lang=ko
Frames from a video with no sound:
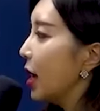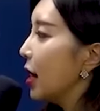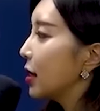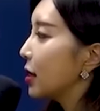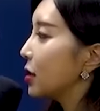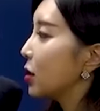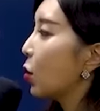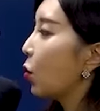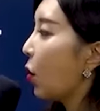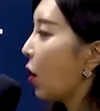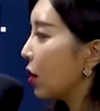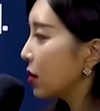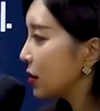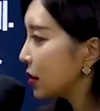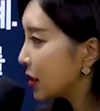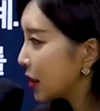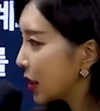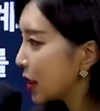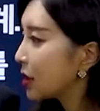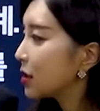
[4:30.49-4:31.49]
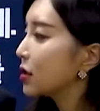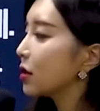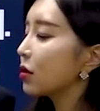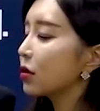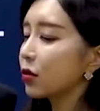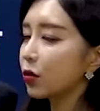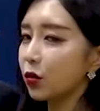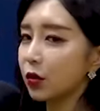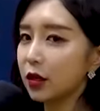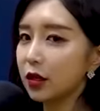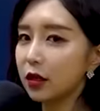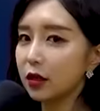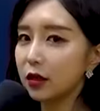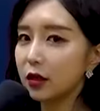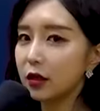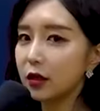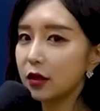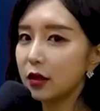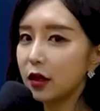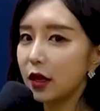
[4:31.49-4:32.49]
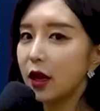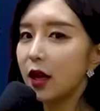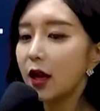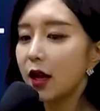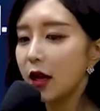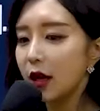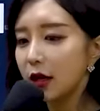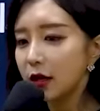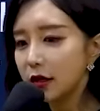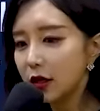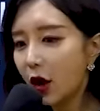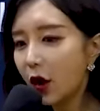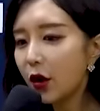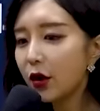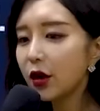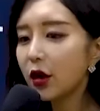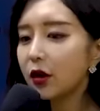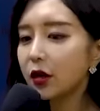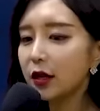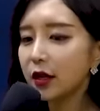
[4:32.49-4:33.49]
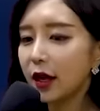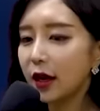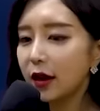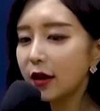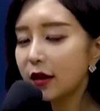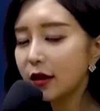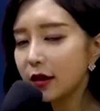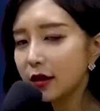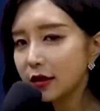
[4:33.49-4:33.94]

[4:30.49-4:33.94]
그래서 원칙적으로는 서열이나